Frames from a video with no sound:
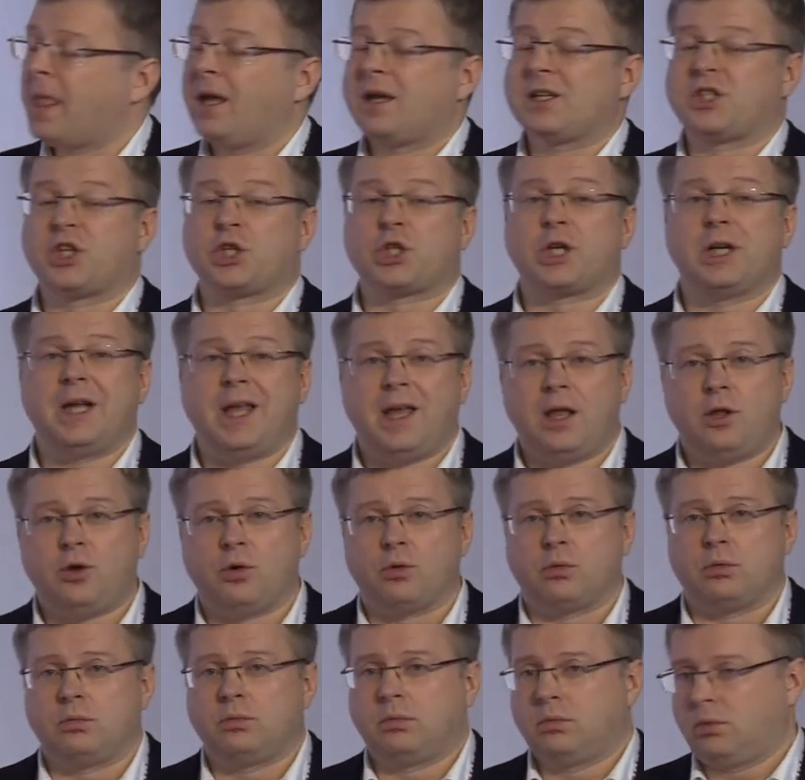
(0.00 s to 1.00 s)
К
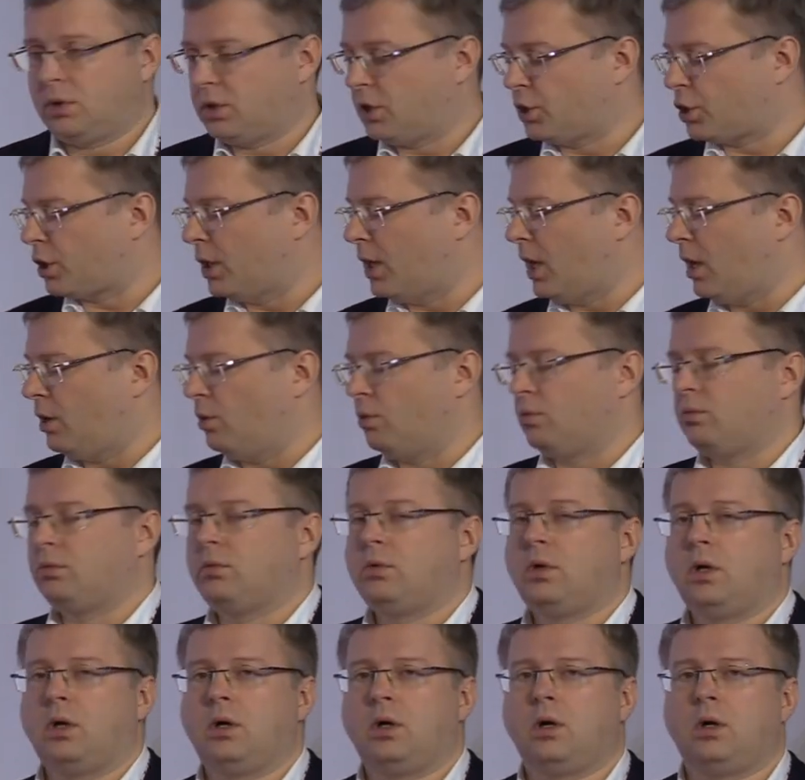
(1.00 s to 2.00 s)
сожалению, к сожалению,
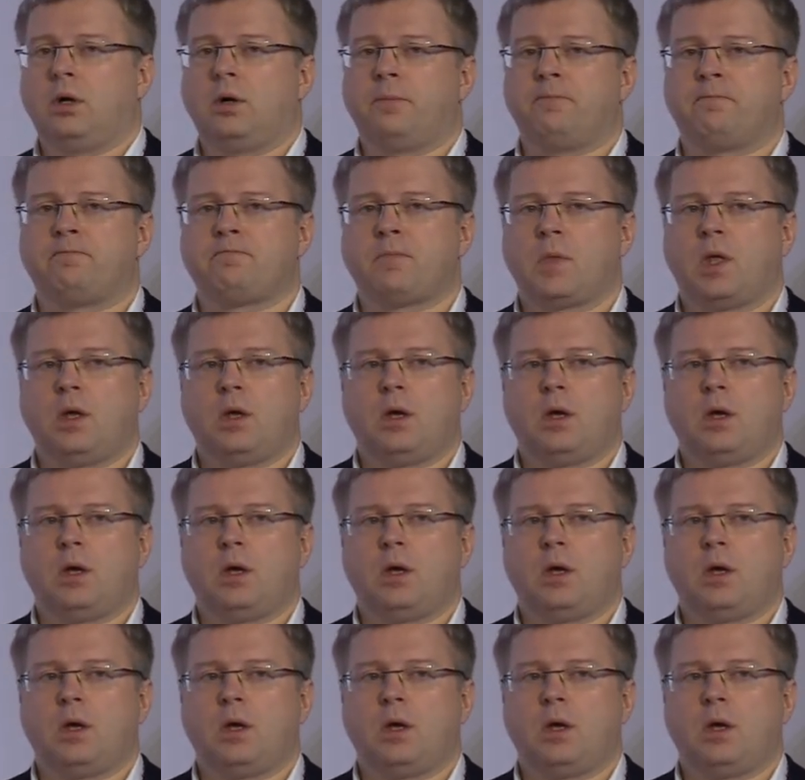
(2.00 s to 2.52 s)
эм,